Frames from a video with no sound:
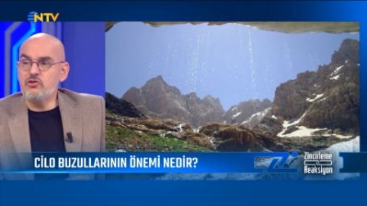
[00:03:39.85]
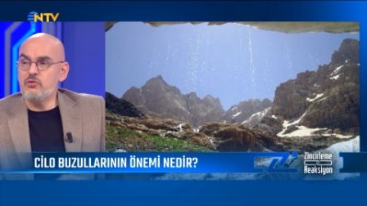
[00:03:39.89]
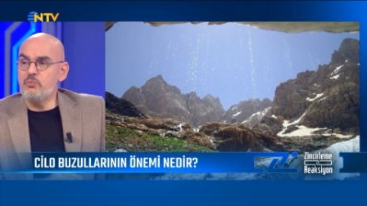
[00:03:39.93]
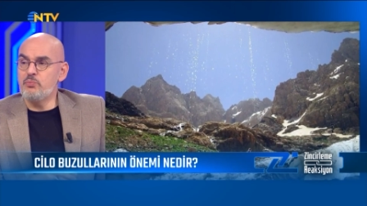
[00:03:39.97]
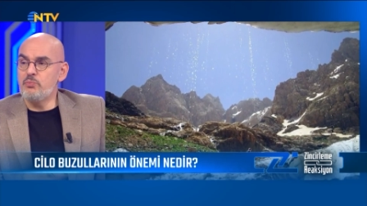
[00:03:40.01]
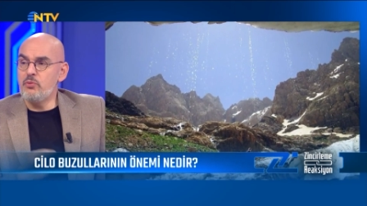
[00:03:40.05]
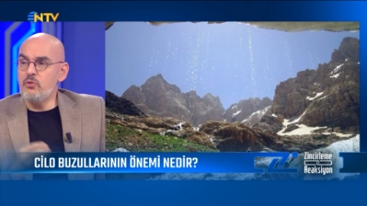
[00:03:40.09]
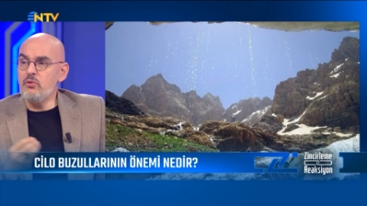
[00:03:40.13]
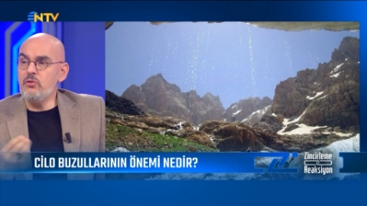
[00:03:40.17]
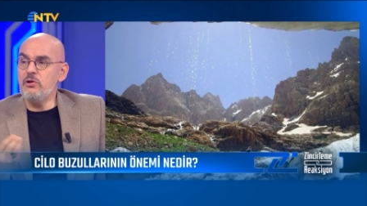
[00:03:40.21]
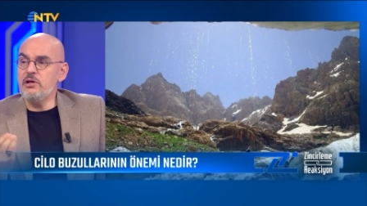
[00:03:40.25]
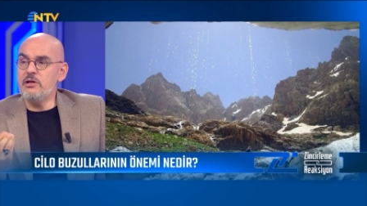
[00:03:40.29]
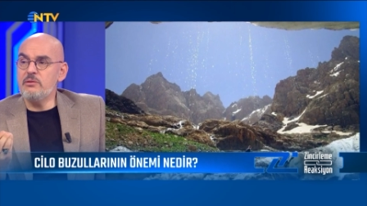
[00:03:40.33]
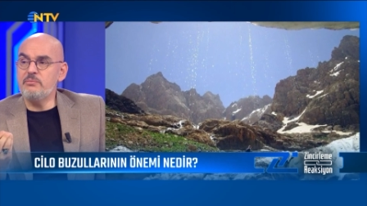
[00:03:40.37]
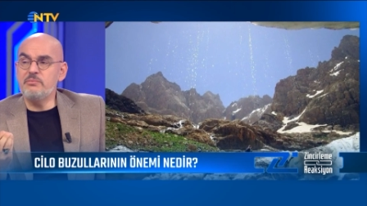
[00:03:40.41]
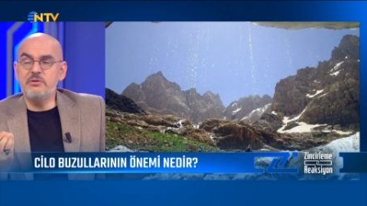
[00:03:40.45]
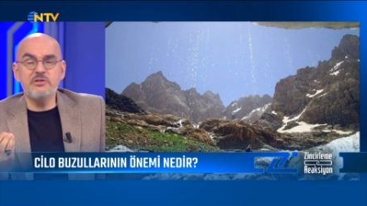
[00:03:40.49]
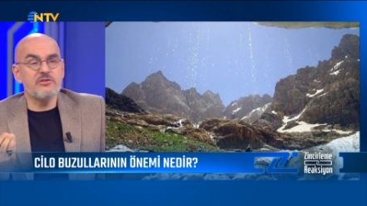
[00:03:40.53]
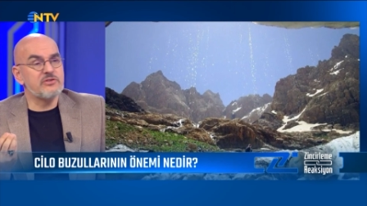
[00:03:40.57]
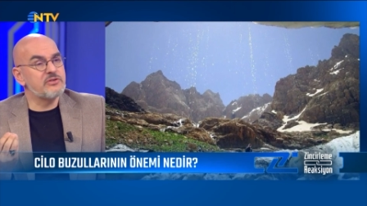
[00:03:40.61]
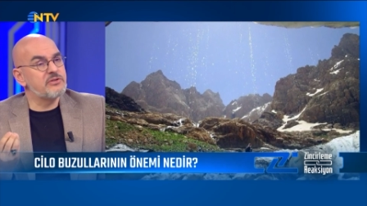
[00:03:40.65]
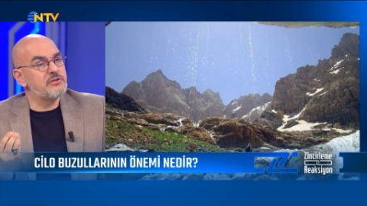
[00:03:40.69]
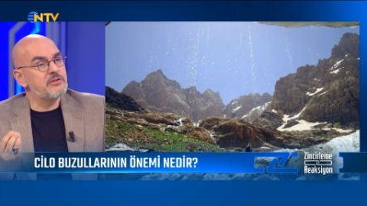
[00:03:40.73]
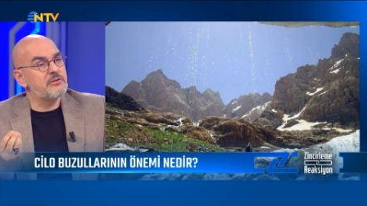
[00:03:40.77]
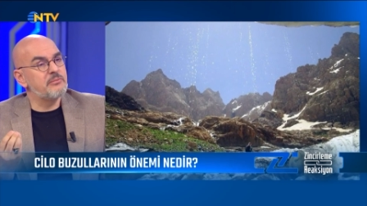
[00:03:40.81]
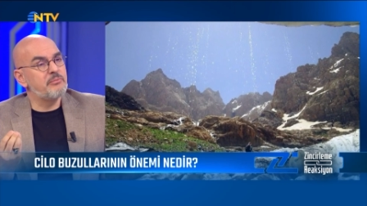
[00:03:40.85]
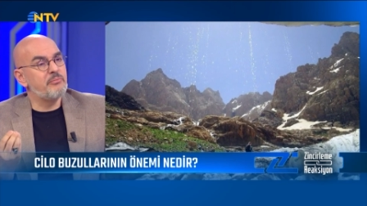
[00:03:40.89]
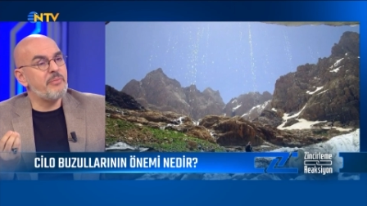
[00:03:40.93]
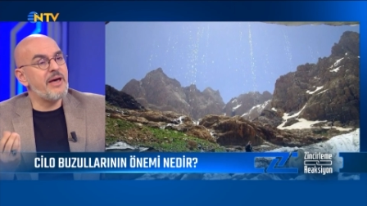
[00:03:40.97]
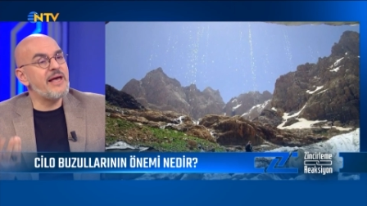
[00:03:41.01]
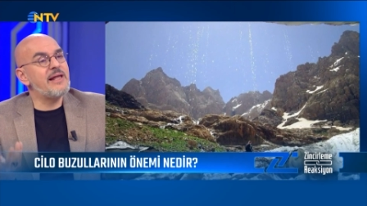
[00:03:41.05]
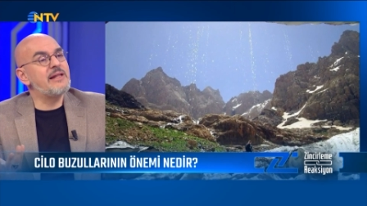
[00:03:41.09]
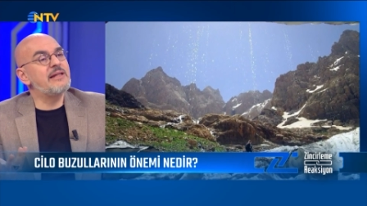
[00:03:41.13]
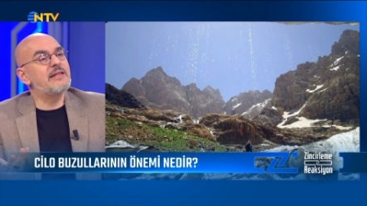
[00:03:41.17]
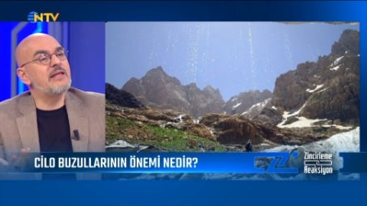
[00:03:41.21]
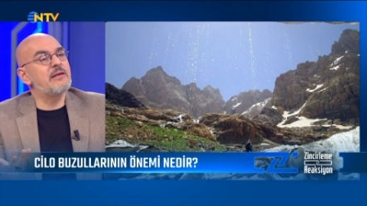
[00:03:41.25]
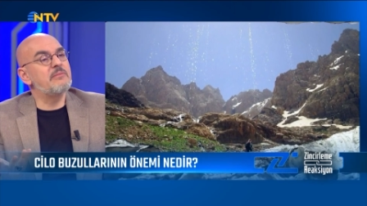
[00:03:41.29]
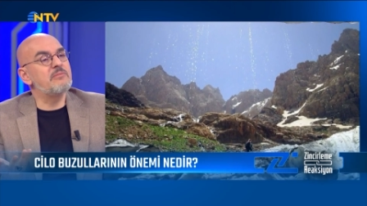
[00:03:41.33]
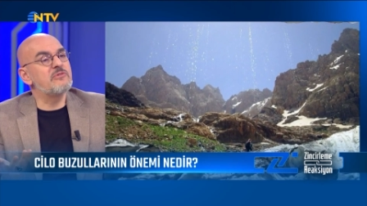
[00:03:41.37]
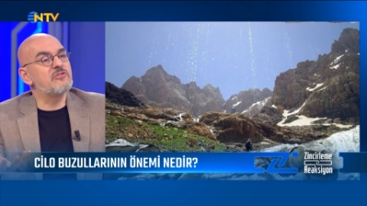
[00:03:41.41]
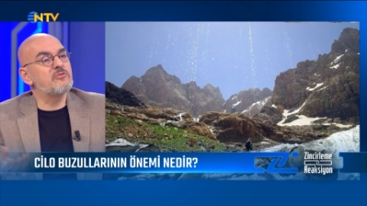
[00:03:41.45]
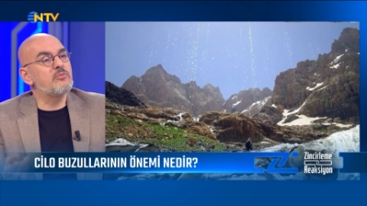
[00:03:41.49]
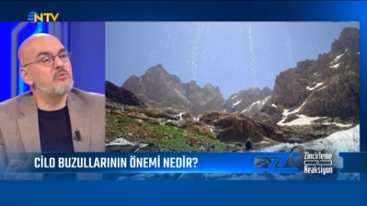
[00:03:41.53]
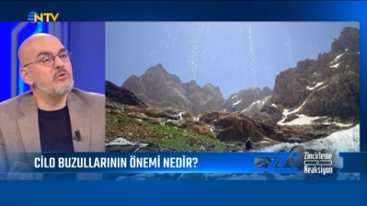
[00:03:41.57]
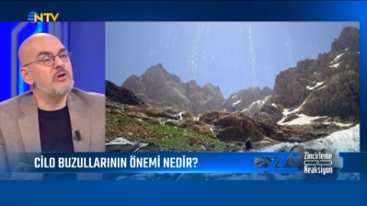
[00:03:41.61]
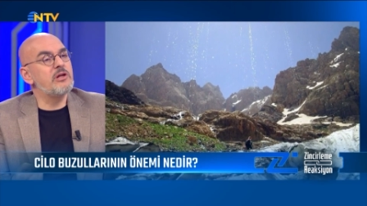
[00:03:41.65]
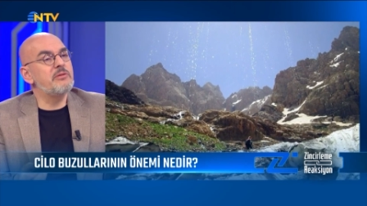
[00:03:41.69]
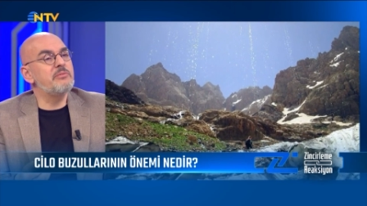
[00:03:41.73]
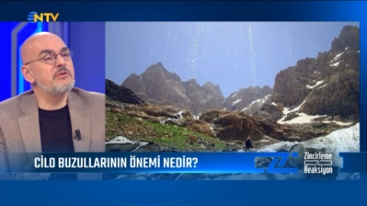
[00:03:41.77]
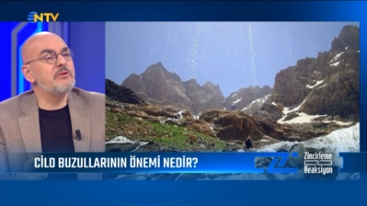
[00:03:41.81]
Şimdi böyle bir
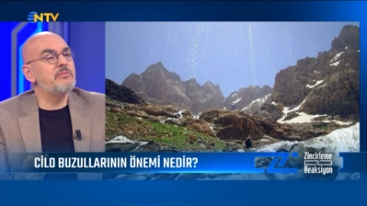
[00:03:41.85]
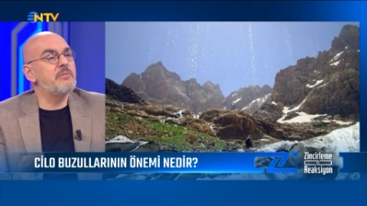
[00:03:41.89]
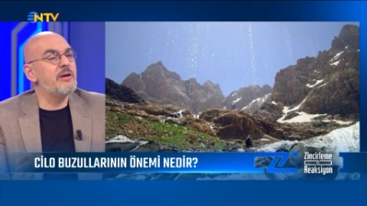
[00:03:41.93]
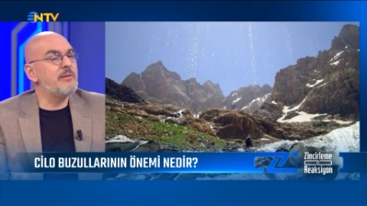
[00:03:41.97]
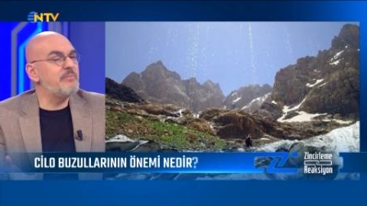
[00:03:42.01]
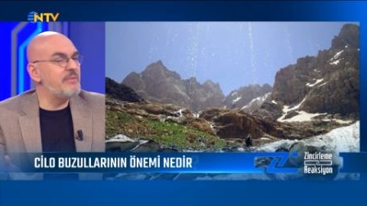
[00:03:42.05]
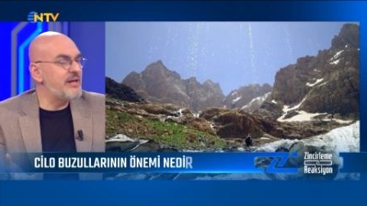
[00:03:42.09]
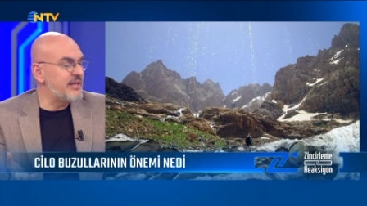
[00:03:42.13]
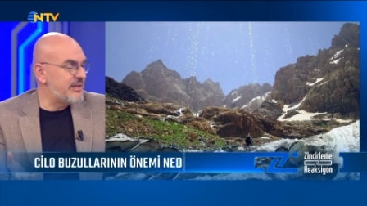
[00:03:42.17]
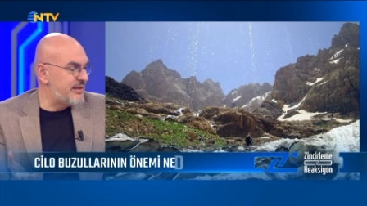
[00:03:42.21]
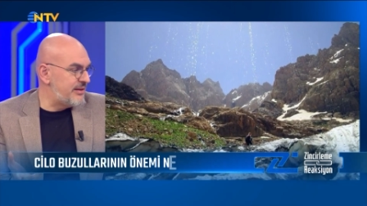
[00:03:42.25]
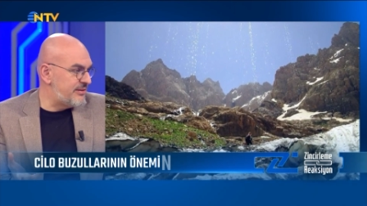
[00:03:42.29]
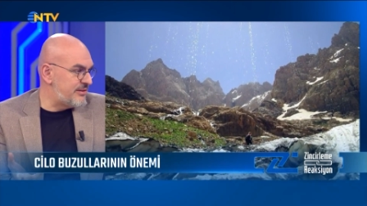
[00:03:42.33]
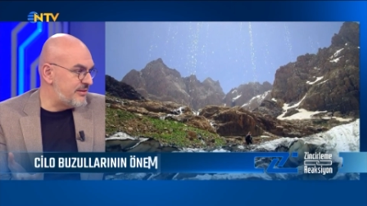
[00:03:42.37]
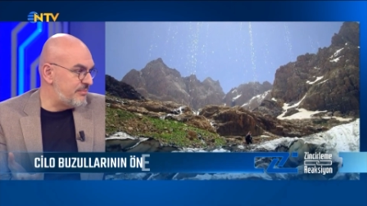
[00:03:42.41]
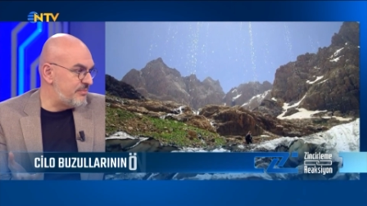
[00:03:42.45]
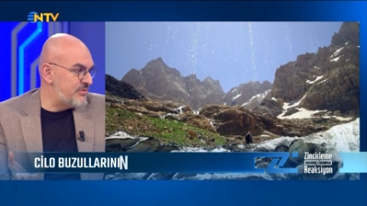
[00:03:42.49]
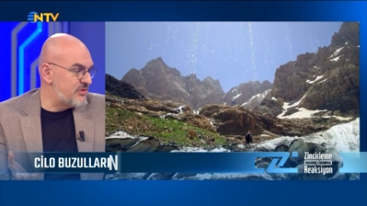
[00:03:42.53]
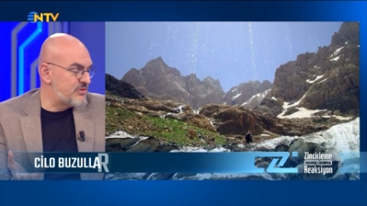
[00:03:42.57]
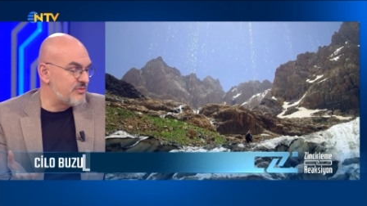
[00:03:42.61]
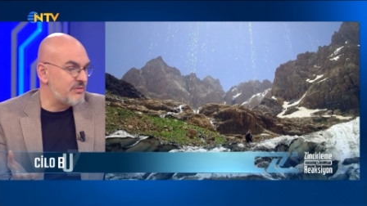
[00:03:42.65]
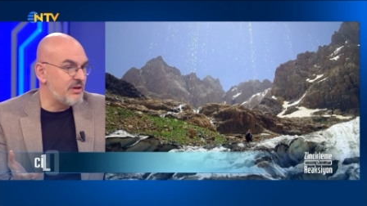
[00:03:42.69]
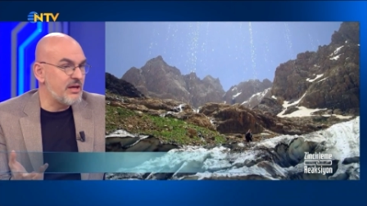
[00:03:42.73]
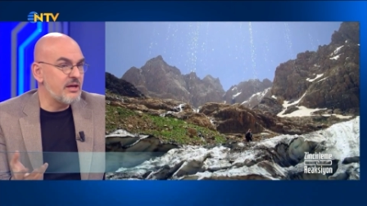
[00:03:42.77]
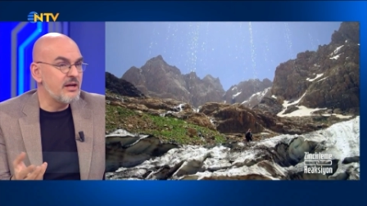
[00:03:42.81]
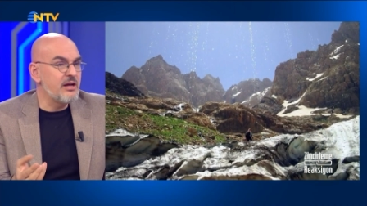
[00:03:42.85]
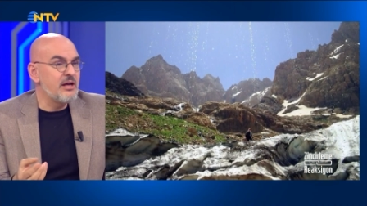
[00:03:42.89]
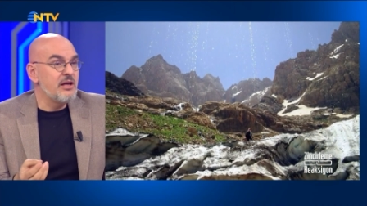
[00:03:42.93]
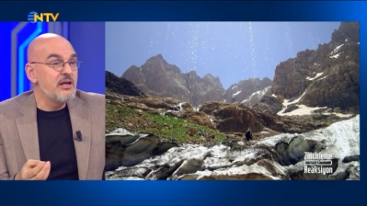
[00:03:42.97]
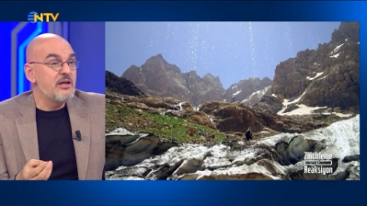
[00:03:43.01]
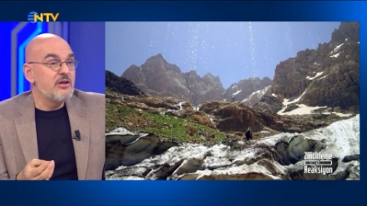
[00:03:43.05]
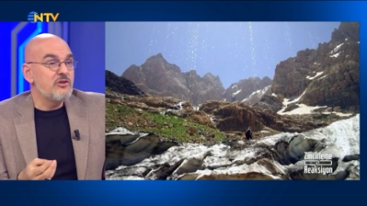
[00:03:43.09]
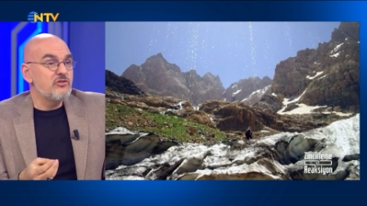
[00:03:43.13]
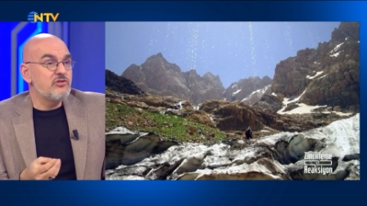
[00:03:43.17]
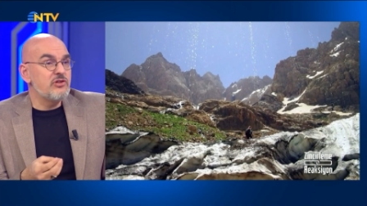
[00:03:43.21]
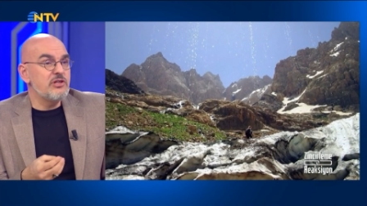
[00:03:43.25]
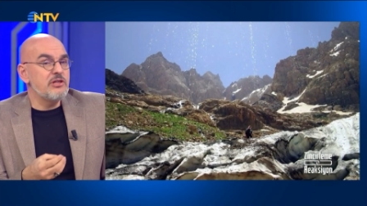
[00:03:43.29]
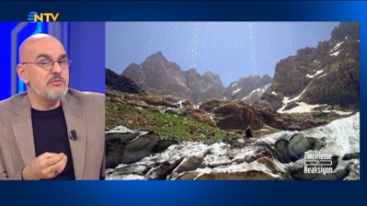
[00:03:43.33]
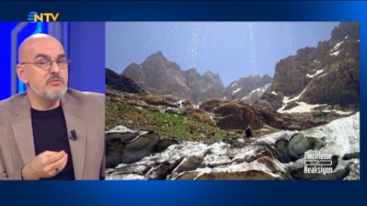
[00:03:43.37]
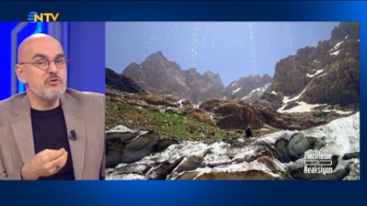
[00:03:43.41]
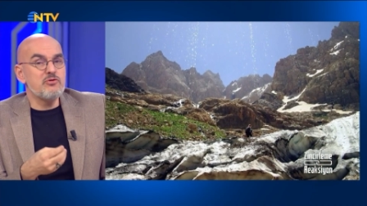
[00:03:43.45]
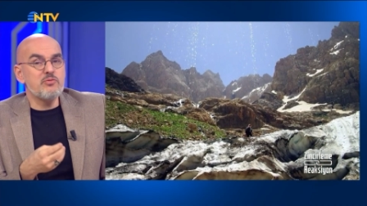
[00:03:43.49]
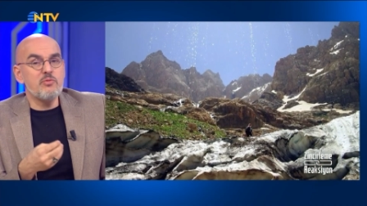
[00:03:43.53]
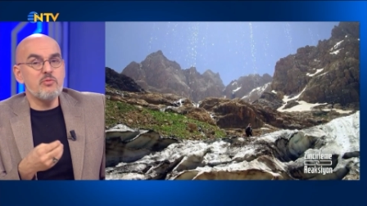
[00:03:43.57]
beldemiz, böyle bir memleketimiz var. Şimdi